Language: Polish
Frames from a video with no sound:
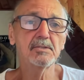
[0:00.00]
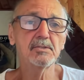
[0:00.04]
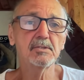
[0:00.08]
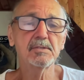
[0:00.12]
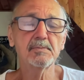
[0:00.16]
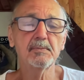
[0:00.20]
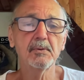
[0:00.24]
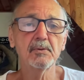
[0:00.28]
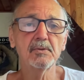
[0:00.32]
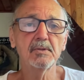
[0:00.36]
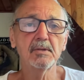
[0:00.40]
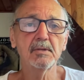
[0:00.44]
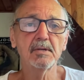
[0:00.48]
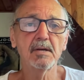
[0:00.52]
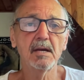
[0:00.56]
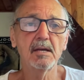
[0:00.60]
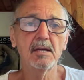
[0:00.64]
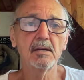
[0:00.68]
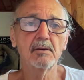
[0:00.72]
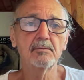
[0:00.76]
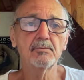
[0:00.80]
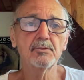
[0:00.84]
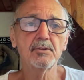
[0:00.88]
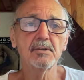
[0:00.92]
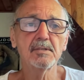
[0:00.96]
czy
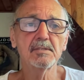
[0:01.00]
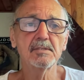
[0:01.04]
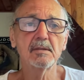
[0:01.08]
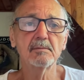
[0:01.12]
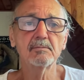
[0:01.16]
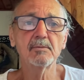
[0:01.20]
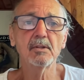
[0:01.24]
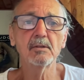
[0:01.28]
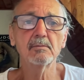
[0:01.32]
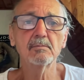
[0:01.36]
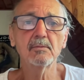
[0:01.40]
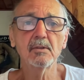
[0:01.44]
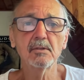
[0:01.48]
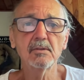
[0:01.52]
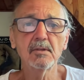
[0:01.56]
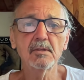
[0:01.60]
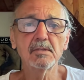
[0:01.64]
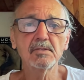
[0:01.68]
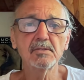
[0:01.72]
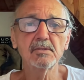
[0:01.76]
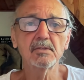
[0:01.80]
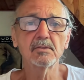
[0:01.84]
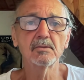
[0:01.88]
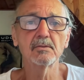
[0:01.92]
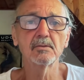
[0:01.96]
spotykają się ze mną, no
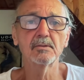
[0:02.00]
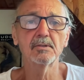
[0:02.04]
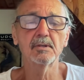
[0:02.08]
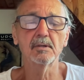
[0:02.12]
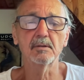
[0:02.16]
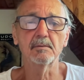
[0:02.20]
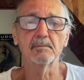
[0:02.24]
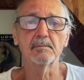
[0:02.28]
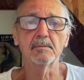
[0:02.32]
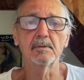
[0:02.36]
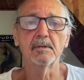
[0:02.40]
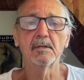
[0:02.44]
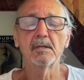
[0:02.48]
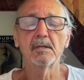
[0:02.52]
decydują,